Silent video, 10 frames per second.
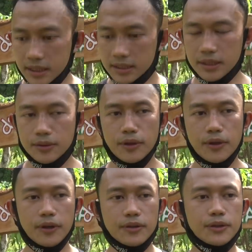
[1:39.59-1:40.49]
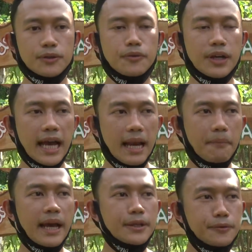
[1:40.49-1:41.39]
Sedulur Tunggal
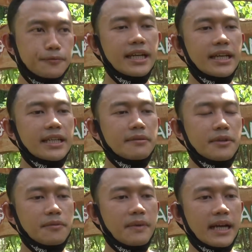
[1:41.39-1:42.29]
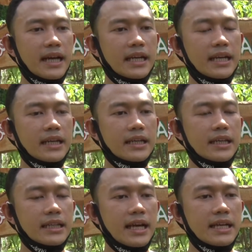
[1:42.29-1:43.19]
Banyu ini merupakan
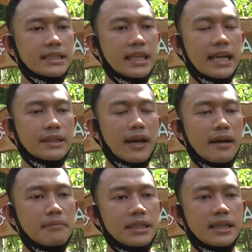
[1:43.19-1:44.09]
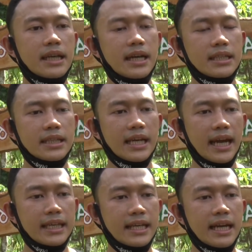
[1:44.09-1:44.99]
kita silaturahmi
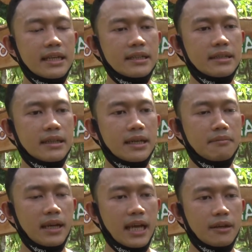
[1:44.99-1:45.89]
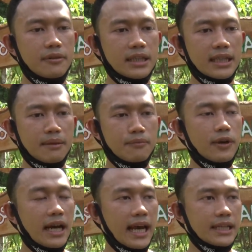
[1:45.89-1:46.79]
tidak hanya e, melalui tatap
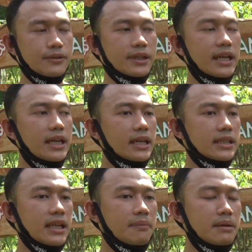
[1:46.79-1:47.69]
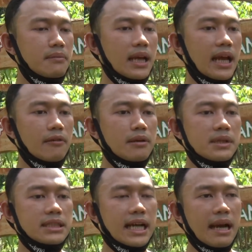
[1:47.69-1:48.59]
muka langsung ya, tetapi melalui
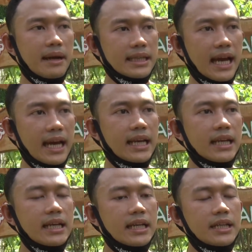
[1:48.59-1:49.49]
menjaga mata air.